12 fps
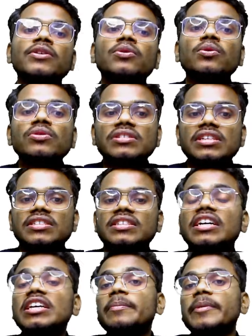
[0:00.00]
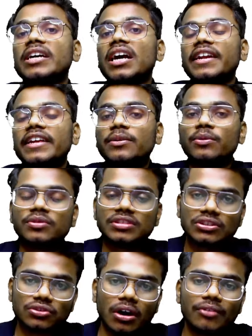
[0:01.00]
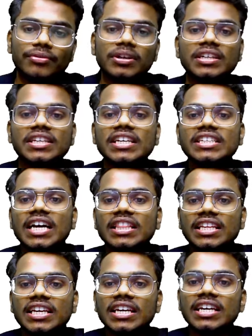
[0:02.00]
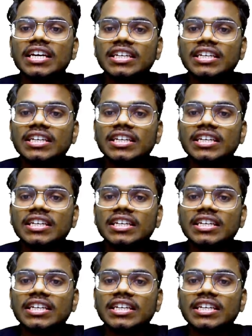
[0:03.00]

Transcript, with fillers: कोर्सेज कई प्रकार के कोर्सेज ऑफर्ड किए जाते हैं